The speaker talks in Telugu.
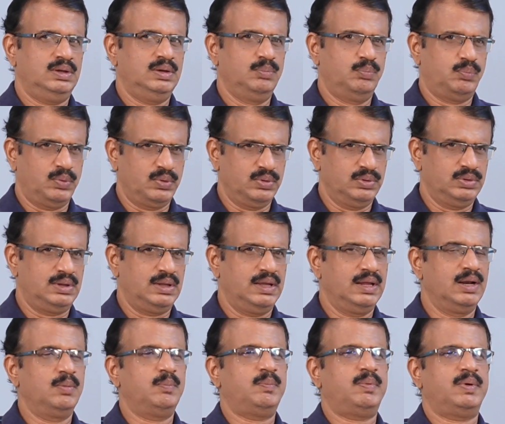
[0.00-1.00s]
ఇప్పుడు
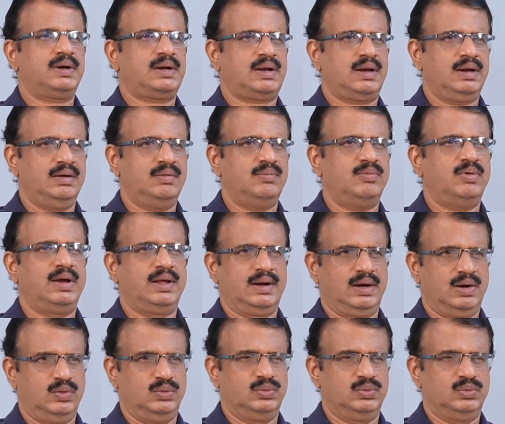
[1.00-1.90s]
దీని పట్ల వైరల్